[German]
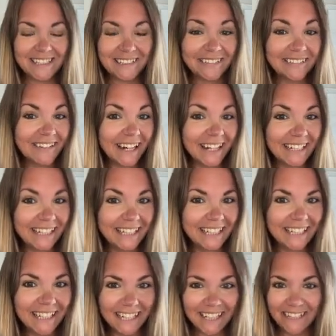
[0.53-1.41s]
So,
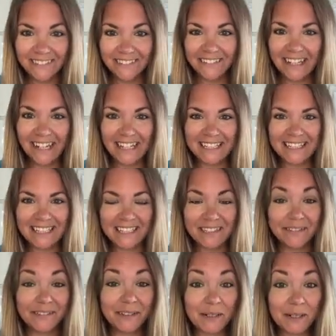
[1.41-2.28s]
hallo und
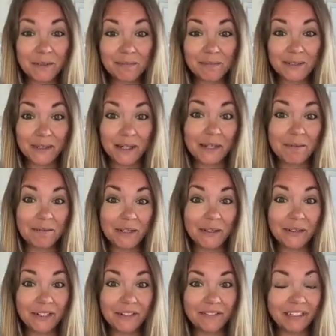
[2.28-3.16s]
herzlich willkommen zu einem
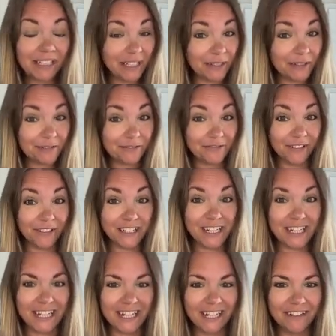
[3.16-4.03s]
neuen Video
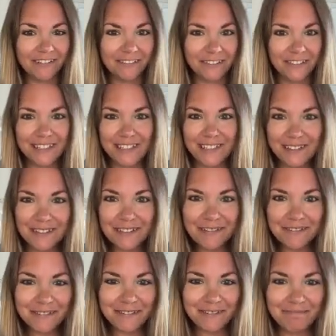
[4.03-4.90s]
von Steffis
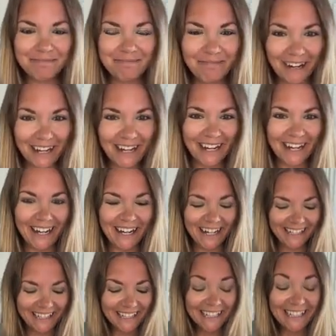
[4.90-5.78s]

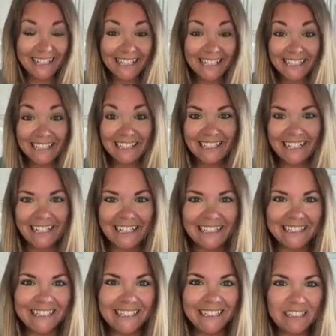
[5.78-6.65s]
Duftbar.
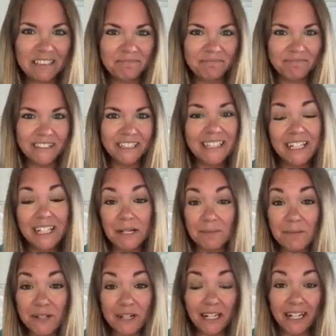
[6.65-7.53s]
Ja, ihr Lieben, ihr
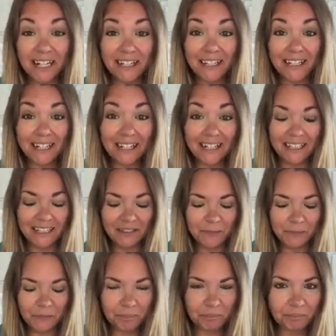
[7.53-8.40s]
habt schon länger
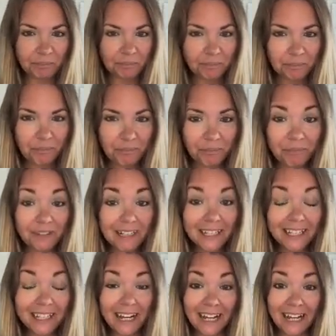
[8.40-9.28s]
keine
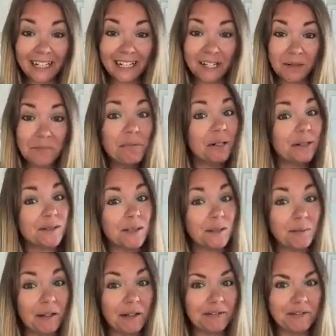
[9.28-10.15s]
kein
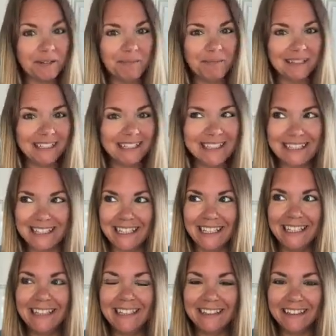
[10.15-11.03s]
Unboxing mehr von mir
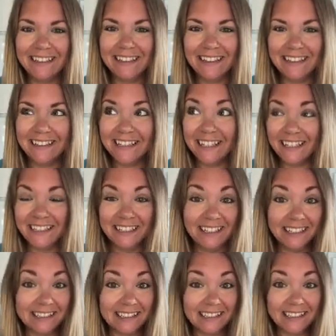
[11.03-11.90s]
gesehen, denn ja, die
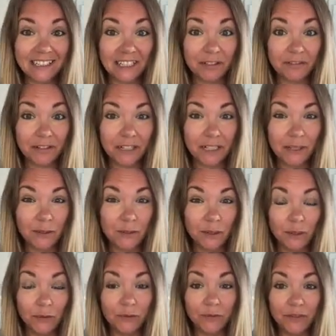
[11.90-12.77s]
letzte Zeit war
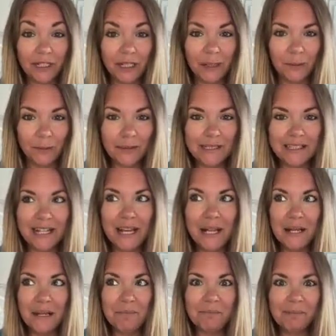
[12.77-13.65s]
natürlich viel los
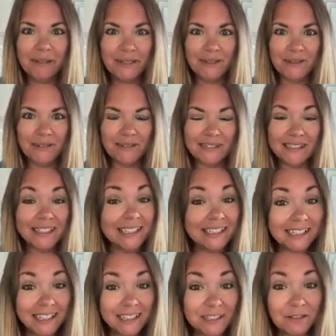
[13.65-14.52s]
mit
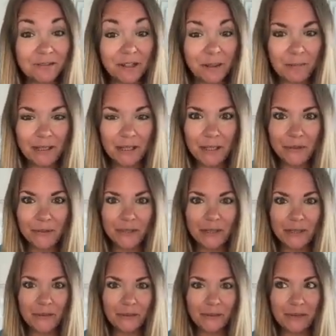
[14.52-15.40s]
unserer Sensi Family
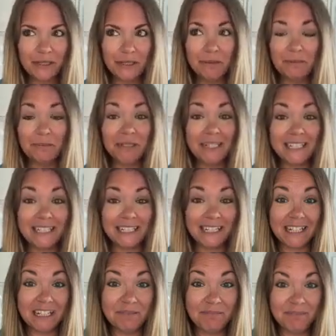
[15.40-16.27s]
Reunion,
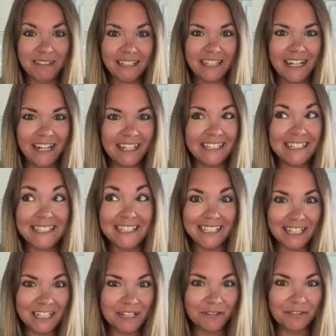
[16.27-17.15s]
mit der mega
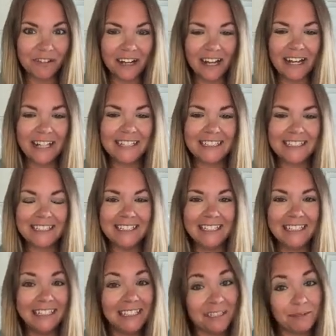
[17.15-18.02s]
Incentive-Reise,
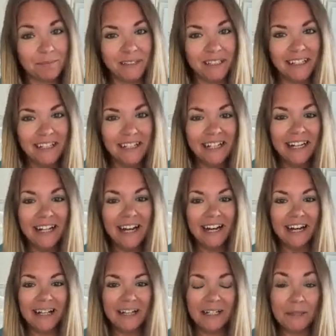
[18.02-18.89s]
die ich mir
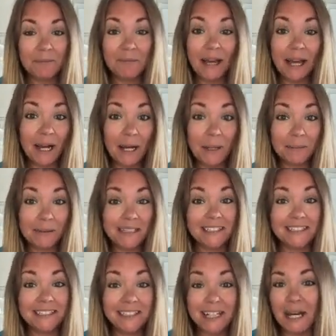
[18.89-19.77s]
ähm,
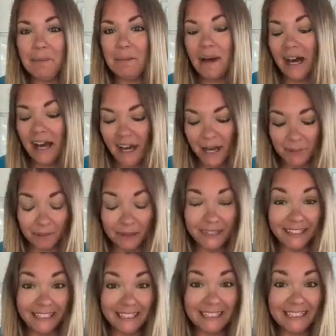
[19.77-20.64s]
erarbeitet habe.
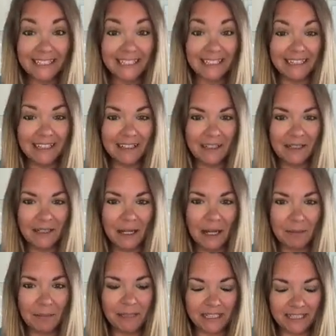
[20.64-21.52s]
Aber jetzt äh,
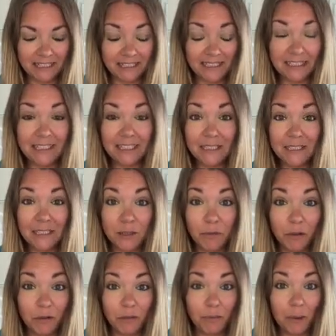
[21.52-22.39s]
habe ich gedacht,
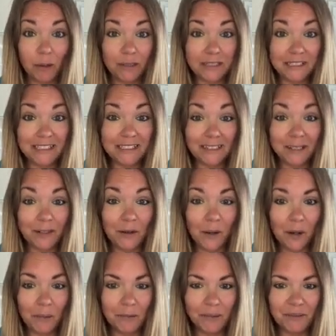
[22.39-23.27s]
die Whiffbox ist
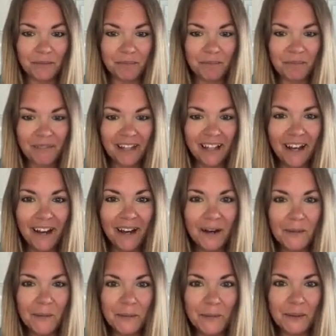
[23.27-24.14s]
gekommen.
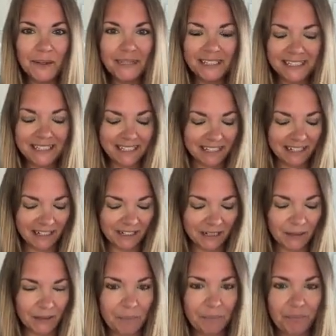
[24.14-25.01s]
Und
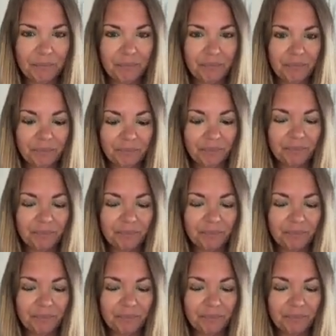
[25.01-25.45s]
ähm,